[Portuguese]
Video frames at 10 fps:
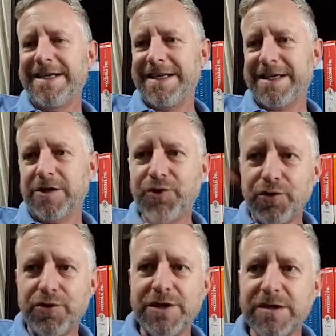Então
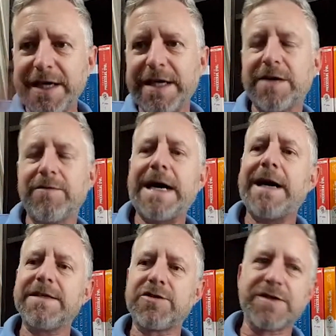tudo isso aí. Então,
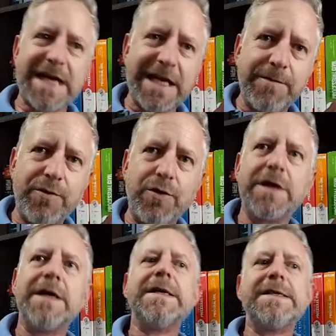ah, estrusada é
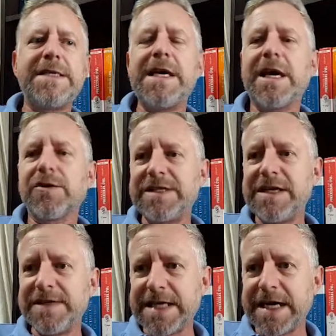boa? Sim, é os
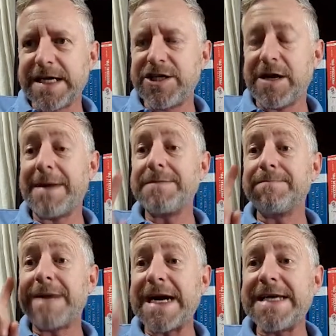níveis de garantia, mas
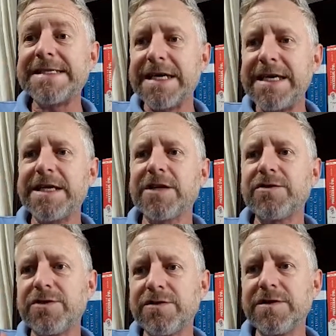mais ainda
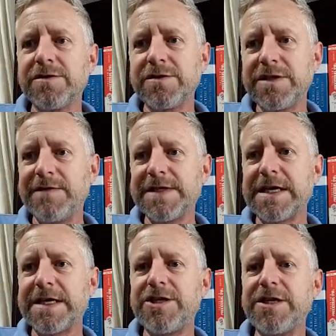do que os níveis de
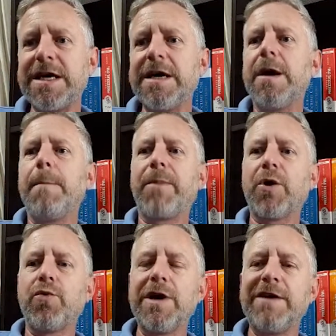garantia,
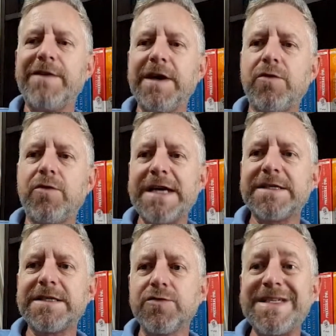procura ver quais
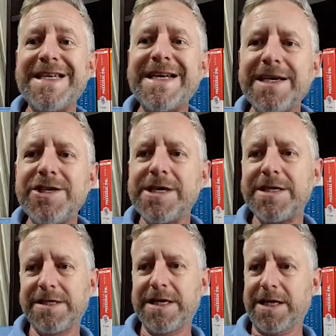quais são os
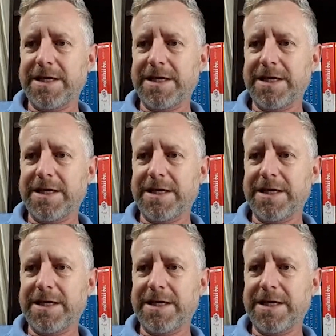ingredientes dela.